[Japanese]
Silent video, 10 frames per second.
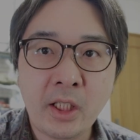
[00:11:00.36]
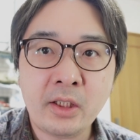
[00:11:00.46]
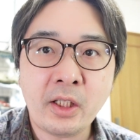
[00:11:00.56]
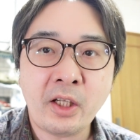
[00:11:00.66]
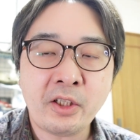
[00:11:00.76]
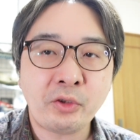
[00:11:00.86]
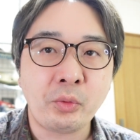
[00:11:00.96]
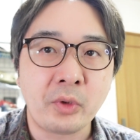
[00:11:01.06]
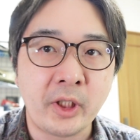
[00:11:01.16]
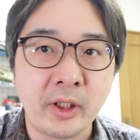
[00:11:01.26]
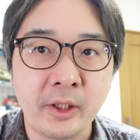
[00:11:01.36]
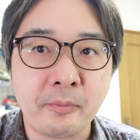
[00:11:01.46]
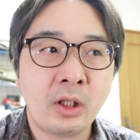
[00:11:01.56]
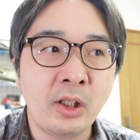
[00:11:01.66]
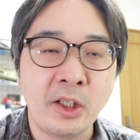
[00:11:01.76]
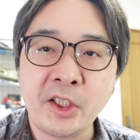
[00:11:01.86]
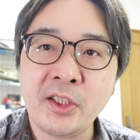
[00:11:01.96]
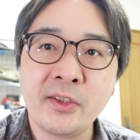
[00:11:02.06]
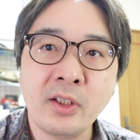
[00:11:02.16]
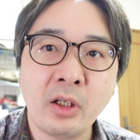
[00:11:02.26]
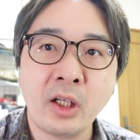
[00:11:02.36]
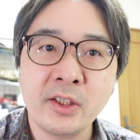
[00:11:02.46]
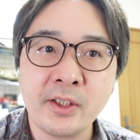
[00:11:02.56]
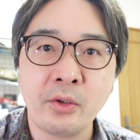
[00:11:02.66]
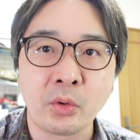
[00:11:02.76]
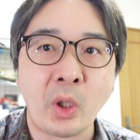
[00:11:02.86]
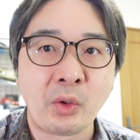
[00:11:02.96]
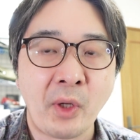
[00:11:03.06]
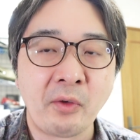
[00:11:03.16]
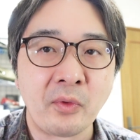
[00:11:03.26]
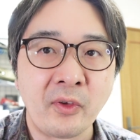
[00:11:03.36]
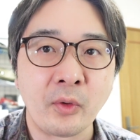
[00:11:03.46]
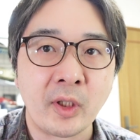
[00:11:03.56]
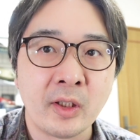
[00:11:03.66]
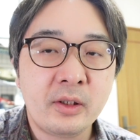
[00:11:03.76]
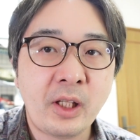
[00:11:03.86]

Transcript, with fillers: いただいた通りかなり自然な感じで音が取れるんですよね。